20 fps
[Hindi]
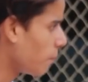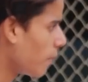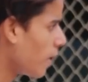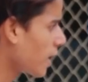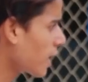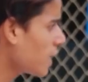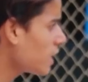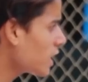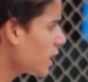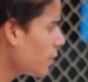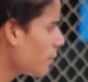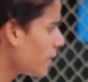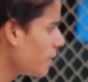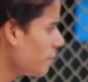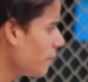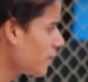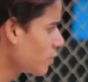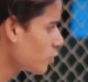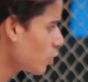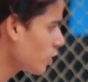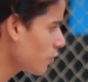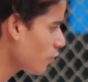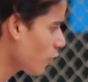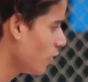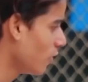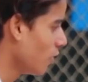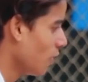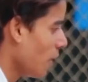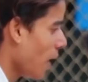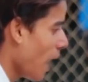पागल क्या भाई मैंने थोड़ी
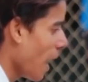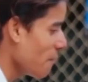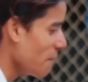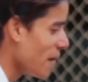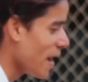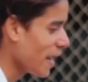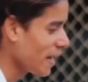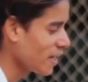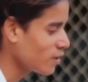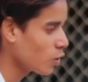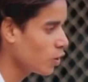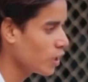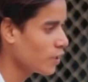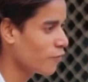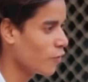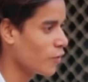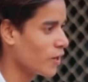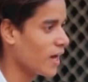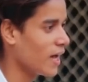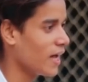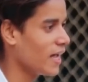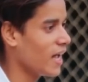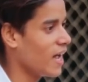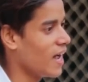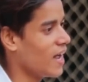आ, मैंने थोड़ी फोड़ा है